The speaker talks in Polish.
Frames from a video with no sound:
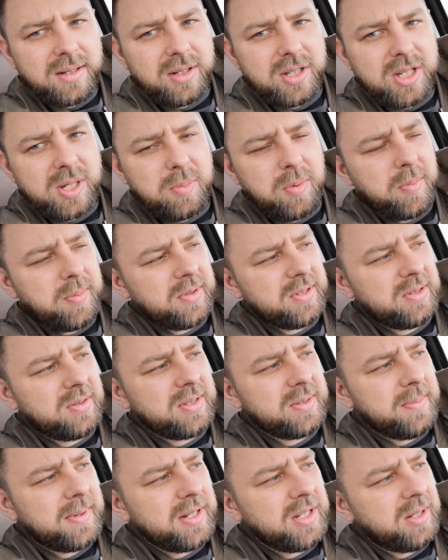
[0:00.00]
gdzie po prostu
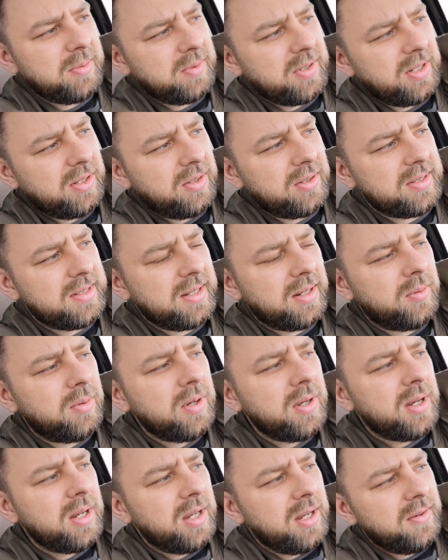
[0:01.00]
smar się przedostał
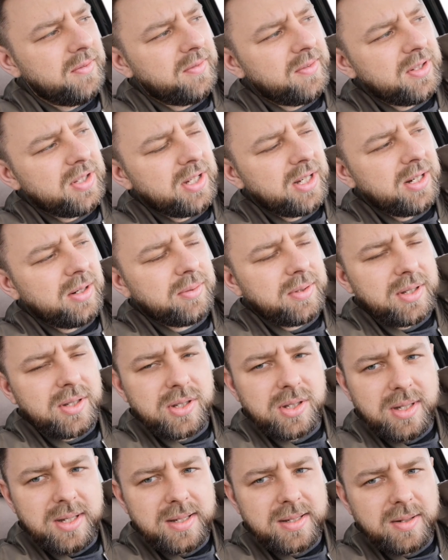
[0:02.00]
i wycierał ten
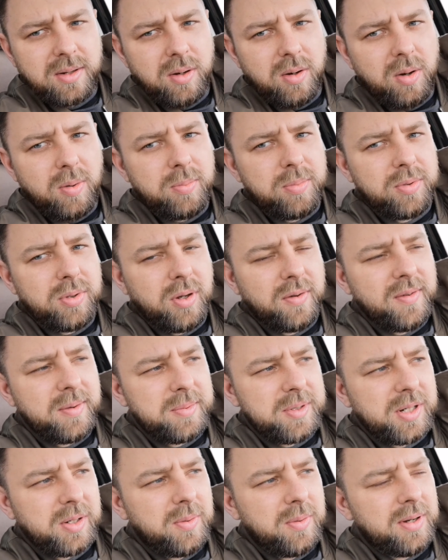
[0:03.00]
ślisk o obudowę
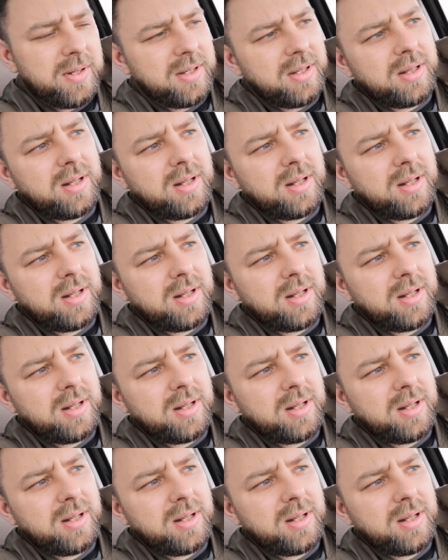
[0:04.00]
przekładni.